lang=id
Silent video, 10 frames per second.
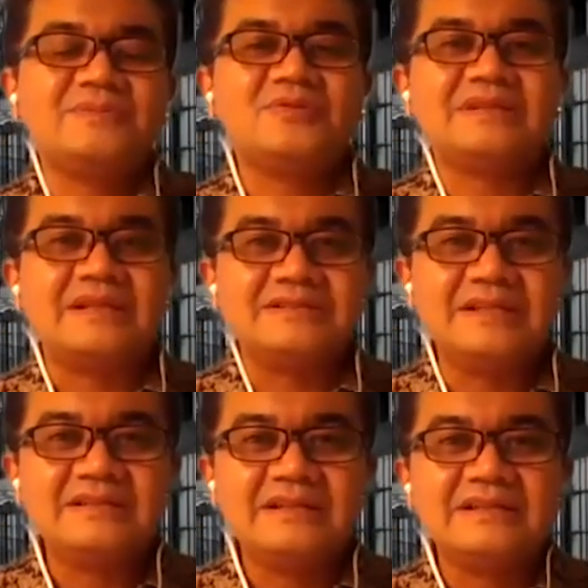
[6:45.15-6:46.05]
derajat
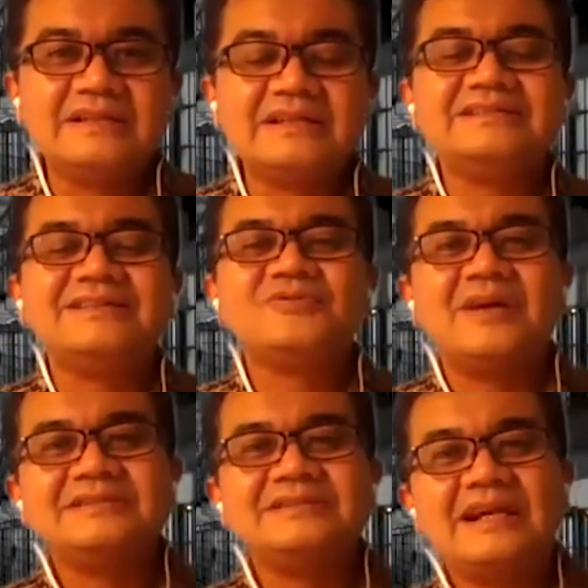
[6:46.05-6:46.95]
dengan
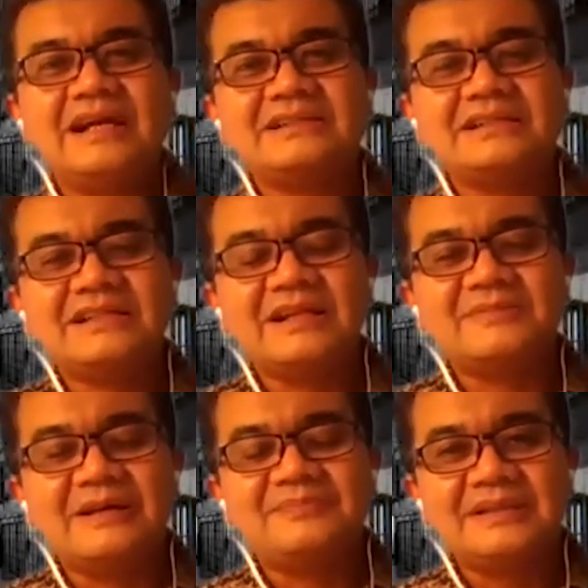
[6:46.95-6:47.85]
situasi yang ada di dalam
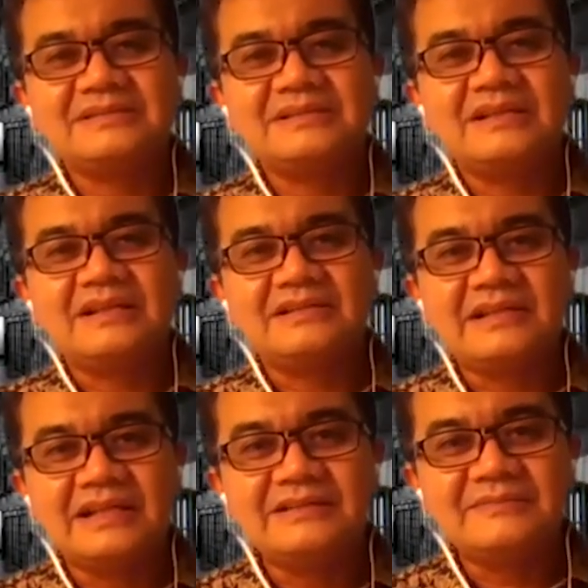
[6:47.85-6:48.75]
lapas
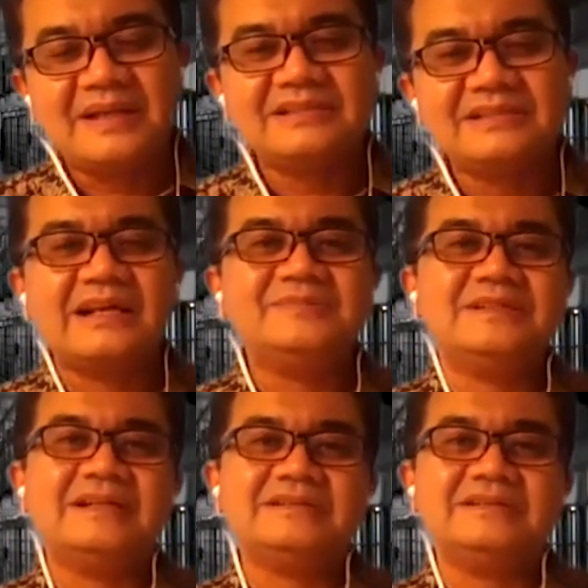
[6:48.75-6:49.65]
dan panti
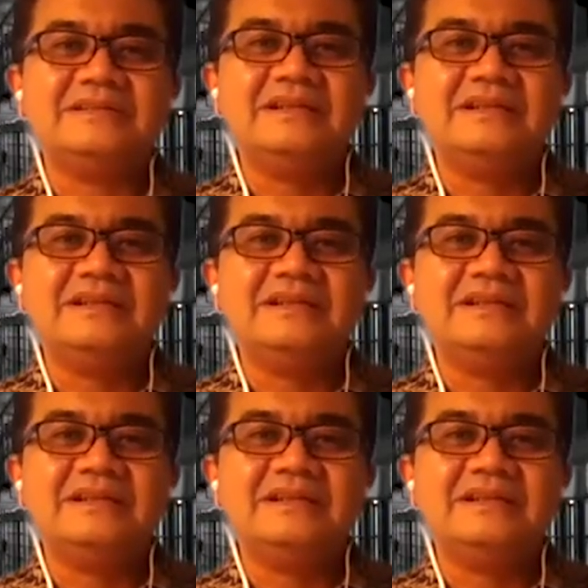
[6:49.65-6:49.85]
rehabilitasi.